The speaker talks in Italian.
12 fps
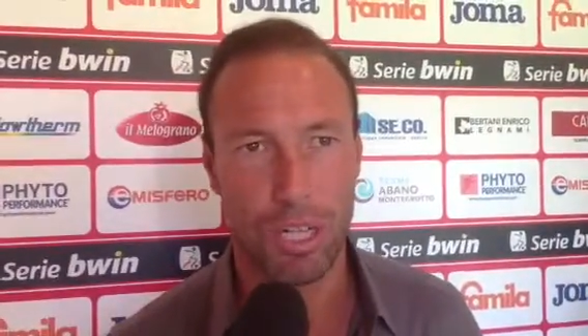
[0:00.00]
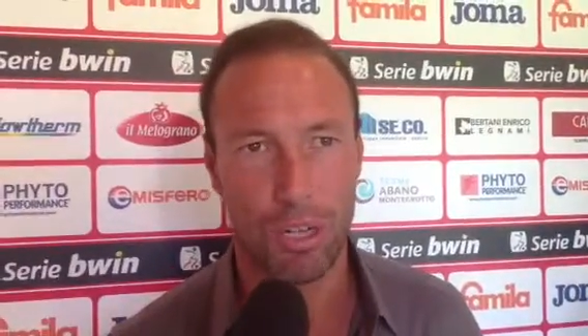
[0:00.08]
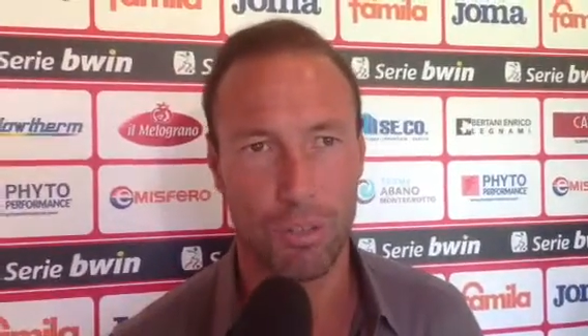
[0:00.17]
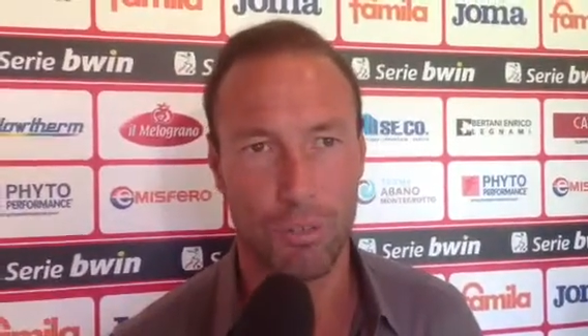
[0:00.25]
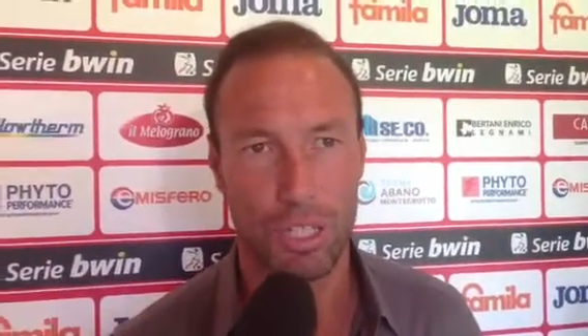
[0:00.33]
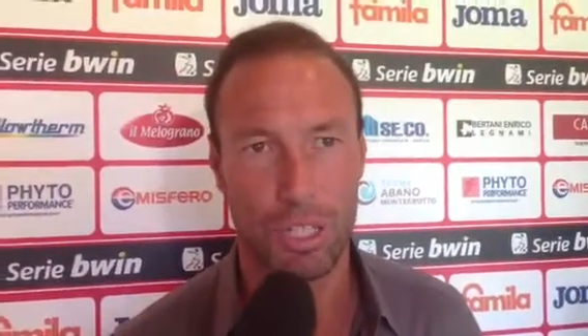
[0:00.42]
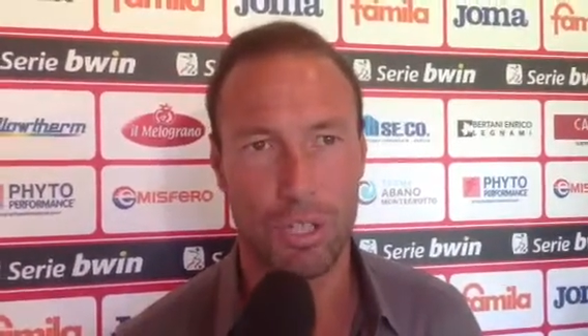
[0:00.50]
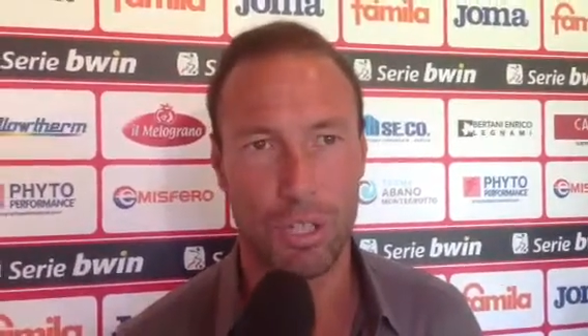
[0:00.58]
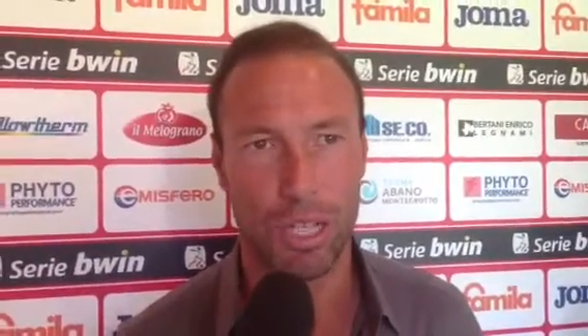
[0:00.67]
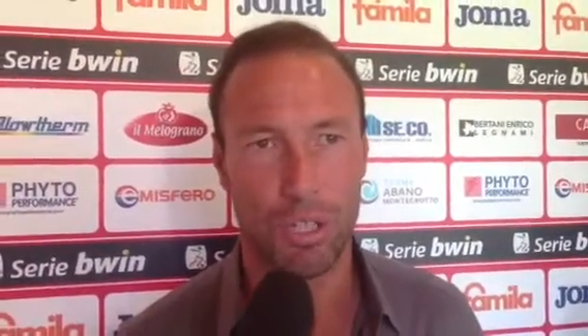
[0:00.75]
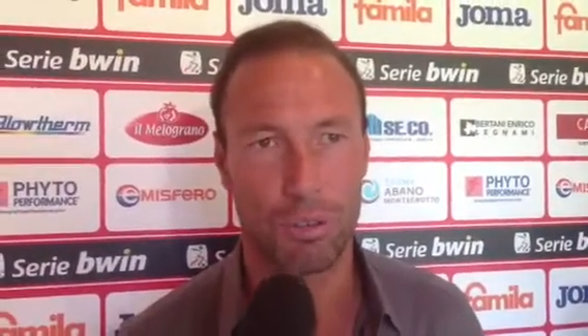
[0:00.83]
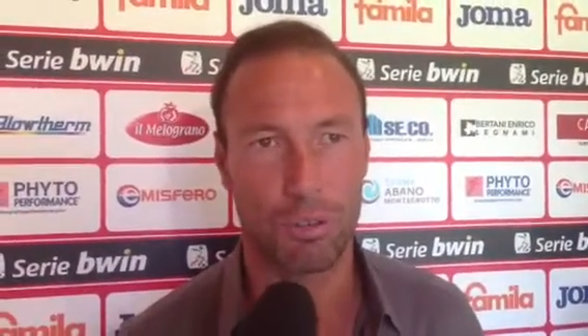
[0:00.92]
l'ho visti
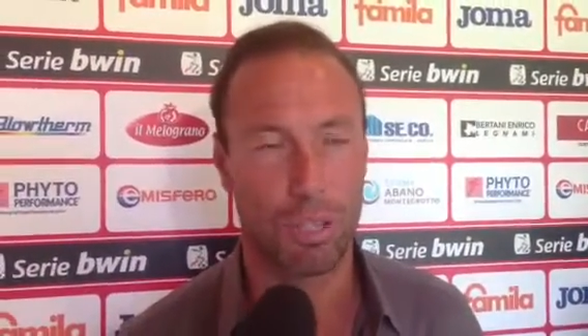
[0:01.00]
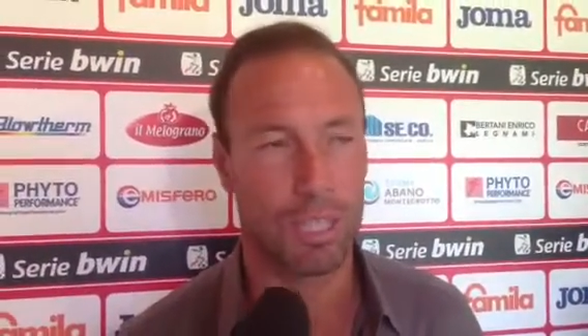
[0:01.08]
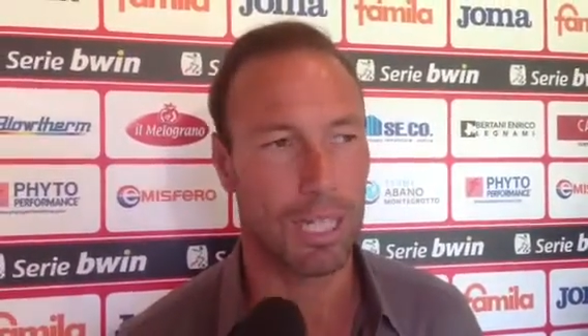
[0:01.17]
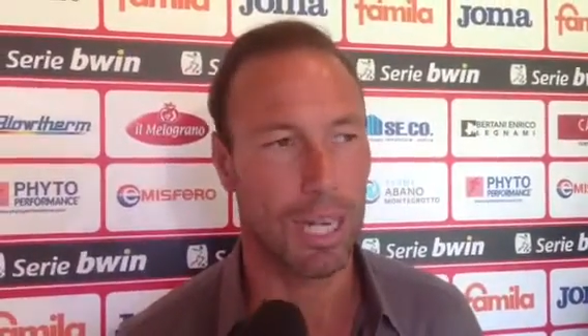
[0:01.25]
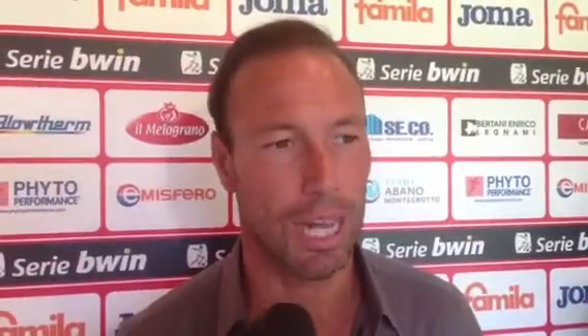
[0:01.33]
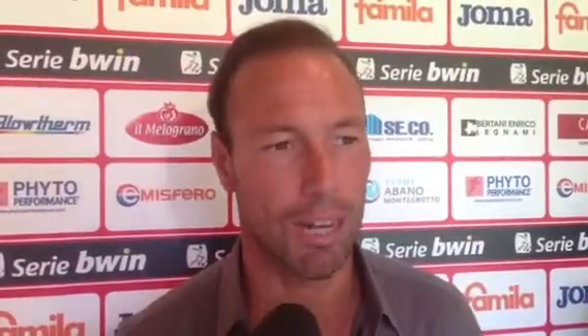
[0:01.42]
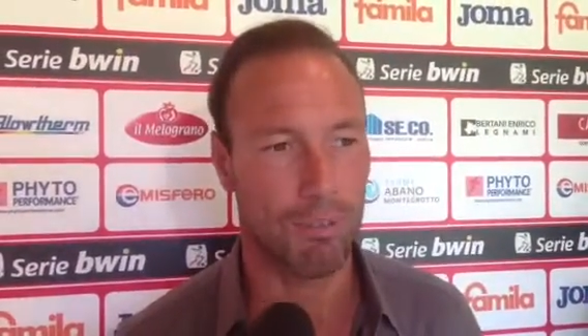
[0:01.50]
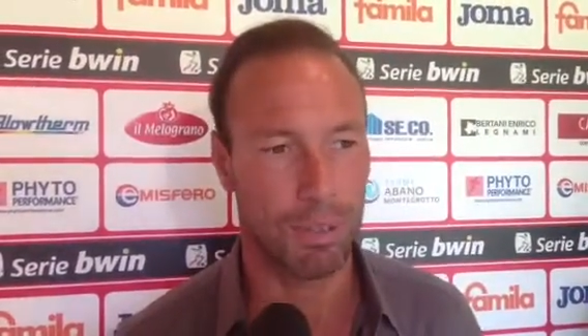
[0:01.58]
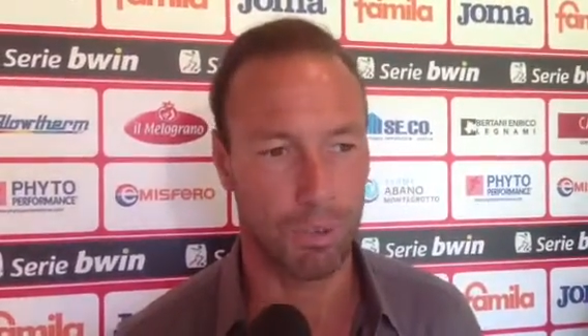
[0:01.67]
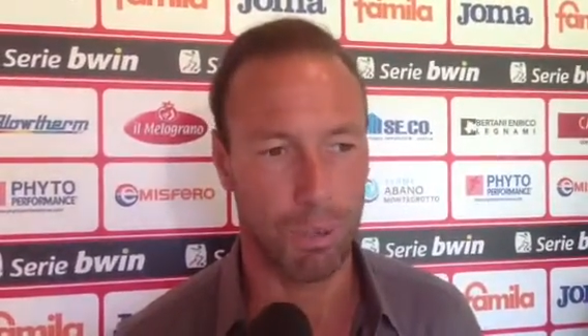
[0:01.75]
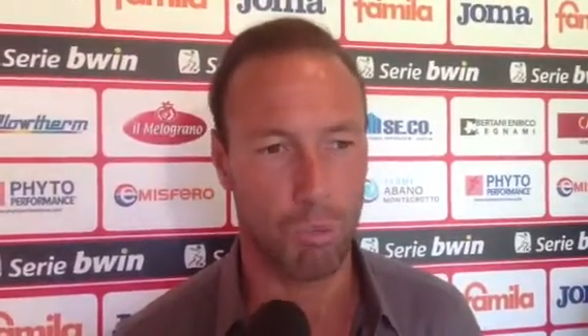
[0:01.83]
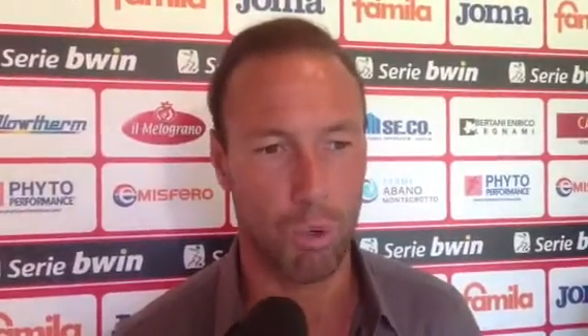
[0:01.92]
giocare contro la Ternana, hanno fatto
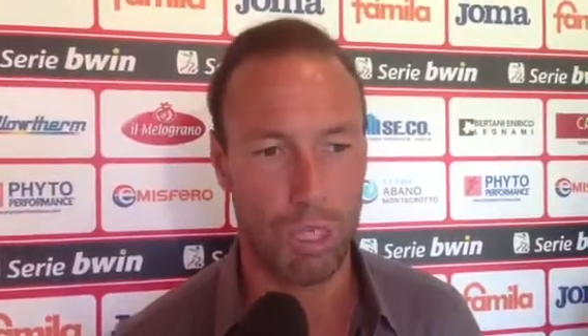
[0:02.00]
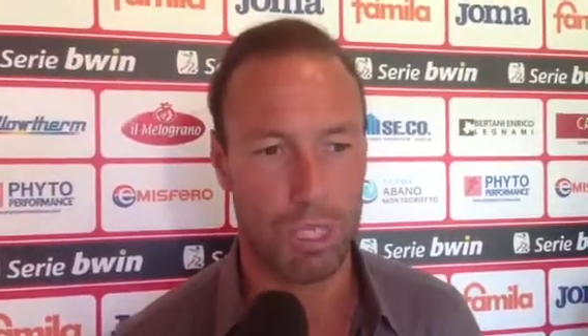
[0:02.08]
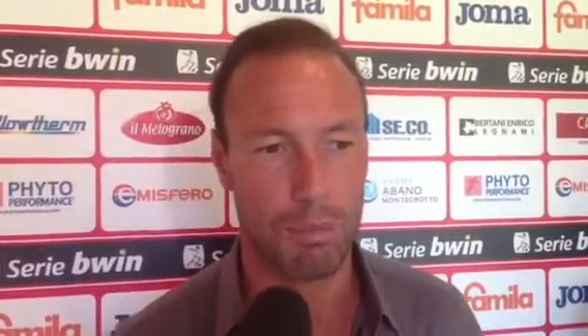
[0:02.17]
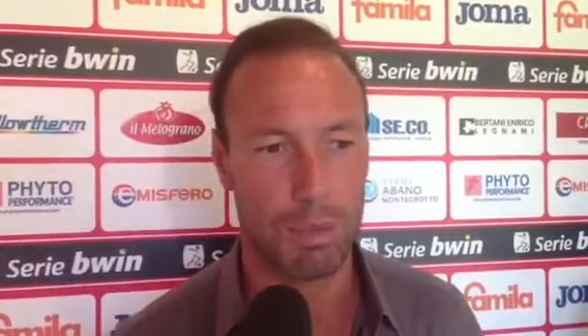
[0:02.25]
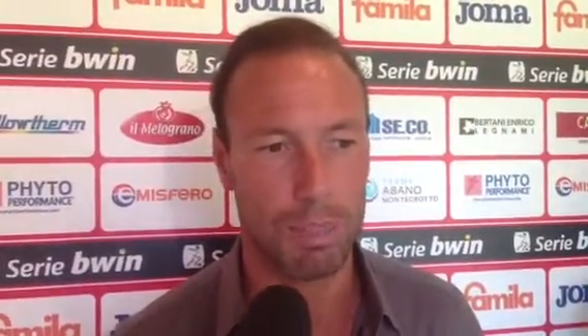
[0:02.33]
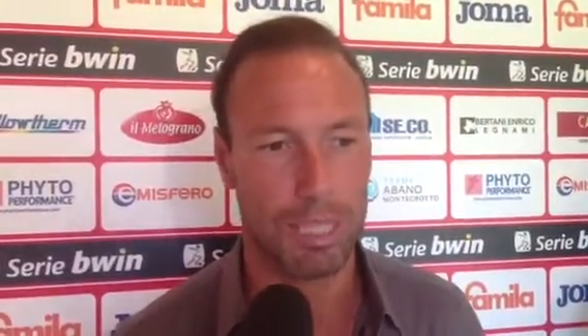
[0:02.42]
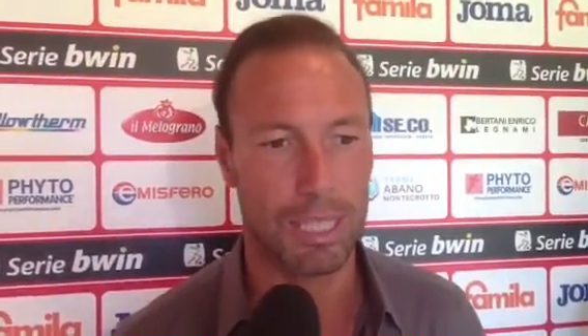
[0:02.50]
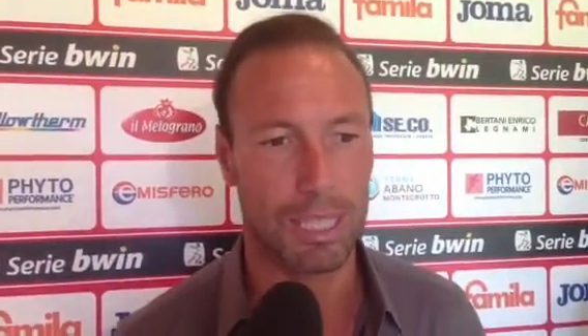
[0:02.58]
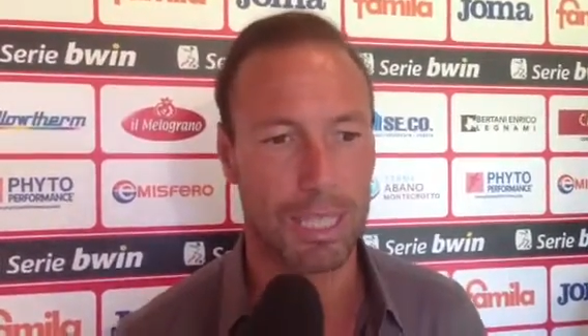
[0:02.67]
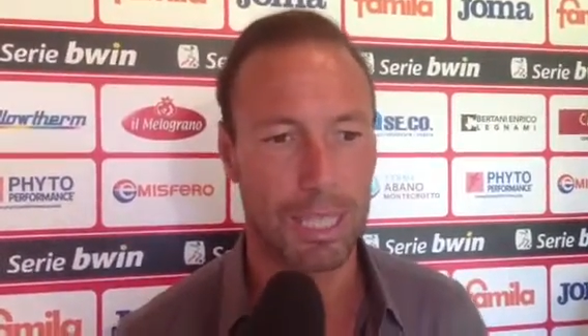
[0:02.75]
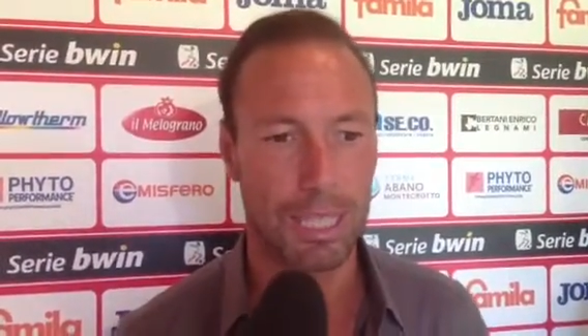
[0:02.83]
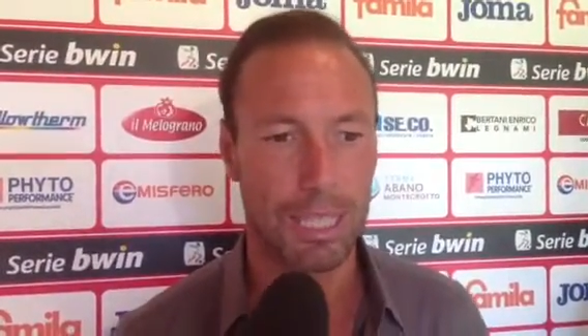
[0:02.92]
una buonissima partita,